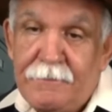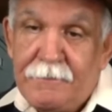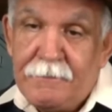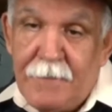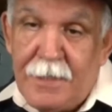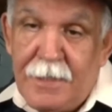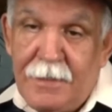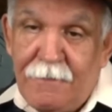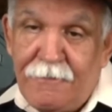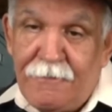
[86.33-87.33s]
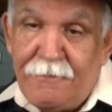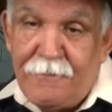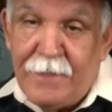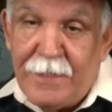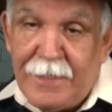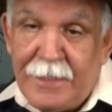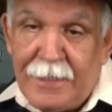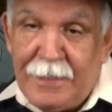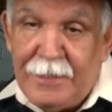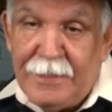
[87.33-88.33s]
Marli
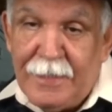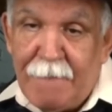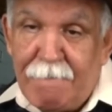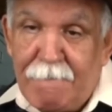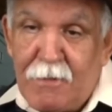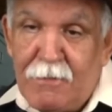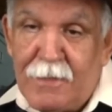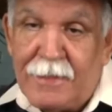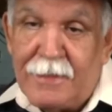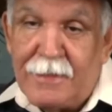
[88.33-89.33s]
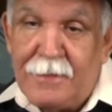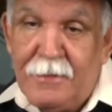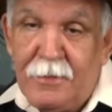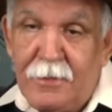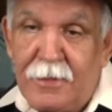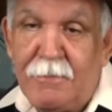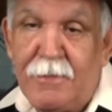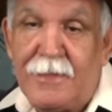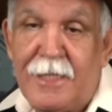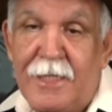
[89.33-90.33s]
Ferreira, boa noite,
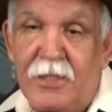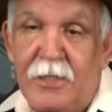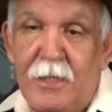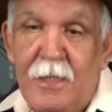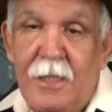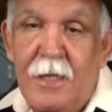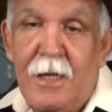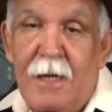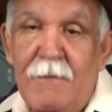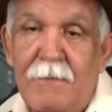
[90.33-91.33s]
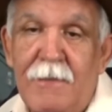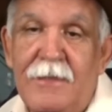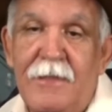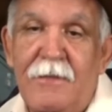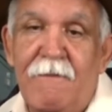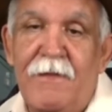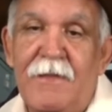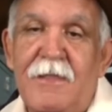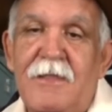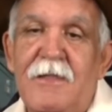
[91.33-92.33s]
boa tarde. A minha mãe tem
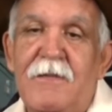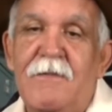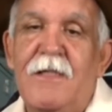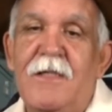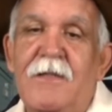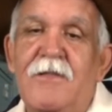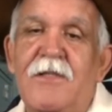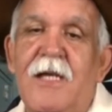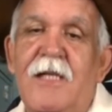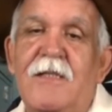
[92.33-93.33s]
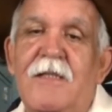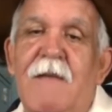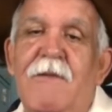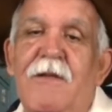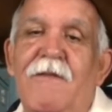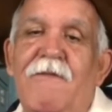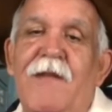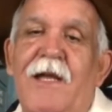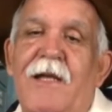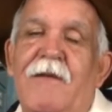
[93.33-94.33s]
95 anos, já está muito
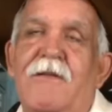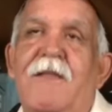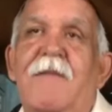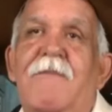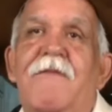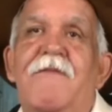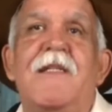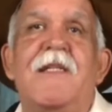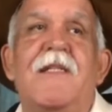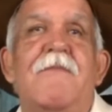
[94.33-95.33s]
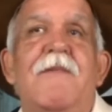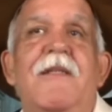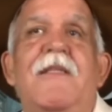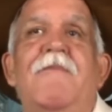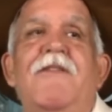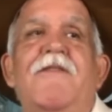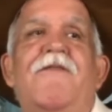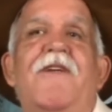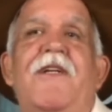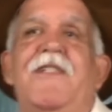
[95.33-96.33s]
fraca. Eu diria para você que a sua mãe está muito
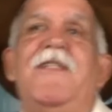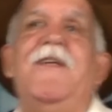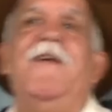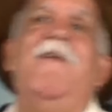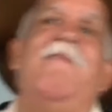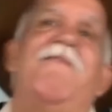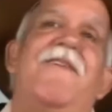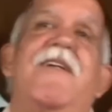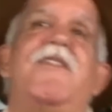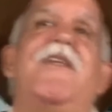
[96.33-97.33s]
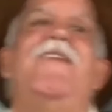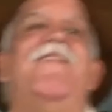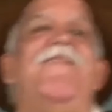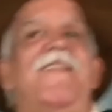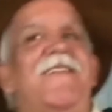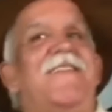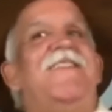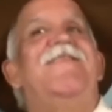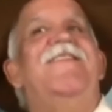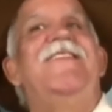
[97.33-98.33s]
forte. Porque chegar a
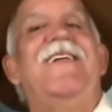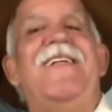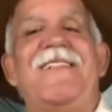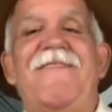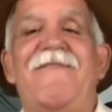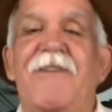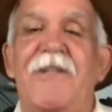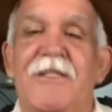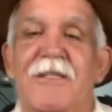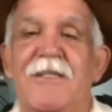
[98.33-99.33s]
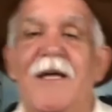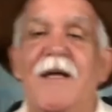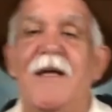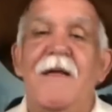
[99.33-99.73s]
95 anos tem que ser forte, tá?